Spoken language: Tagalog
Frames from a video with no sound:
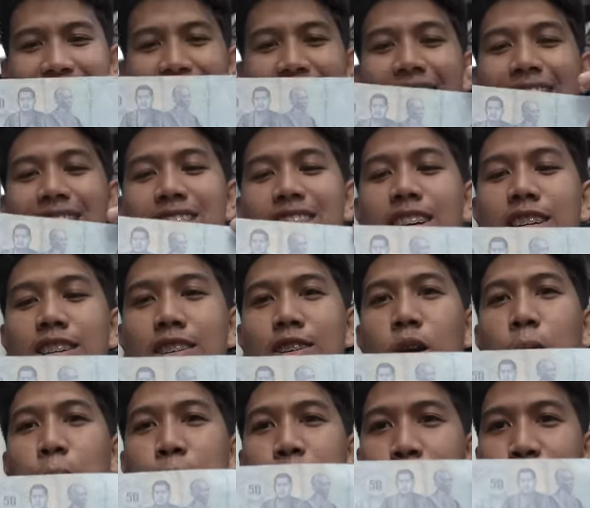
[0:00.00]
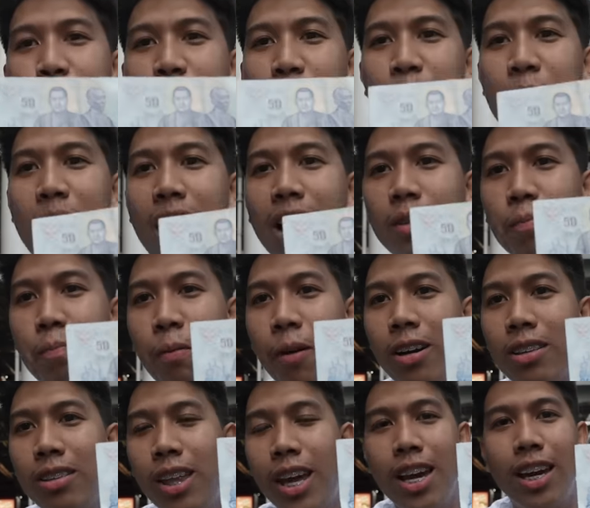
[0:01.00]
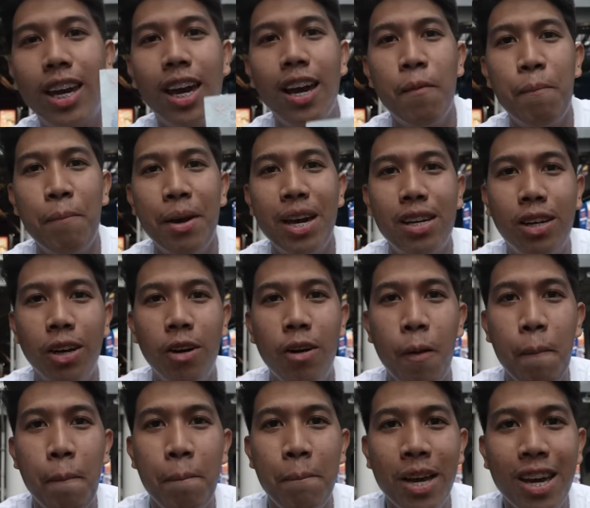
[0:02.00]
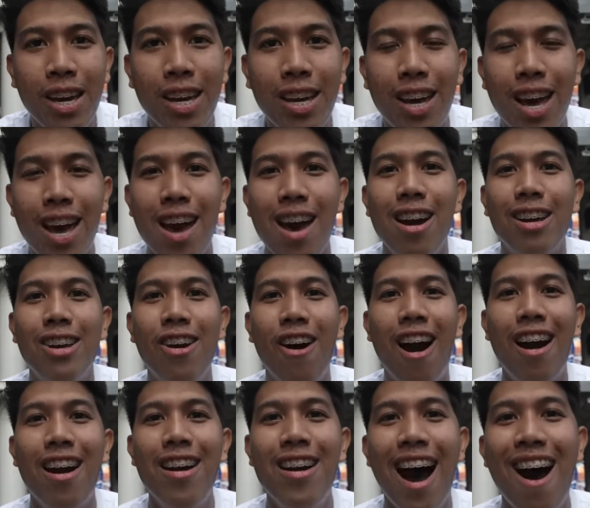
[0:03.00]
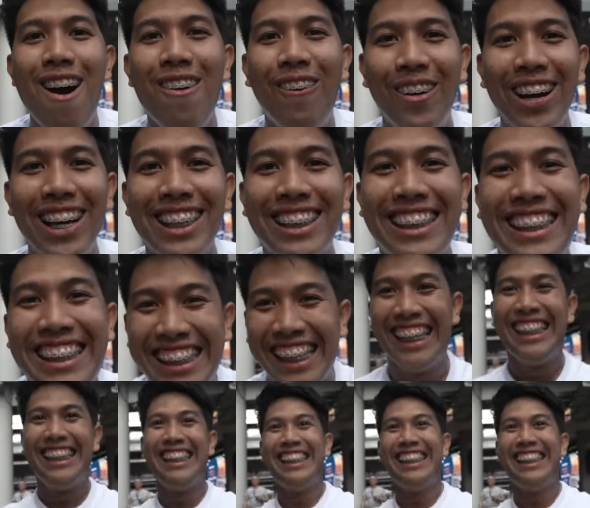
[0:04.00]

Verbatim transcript: This is your 50 baht for taking picture of me. You are now rich!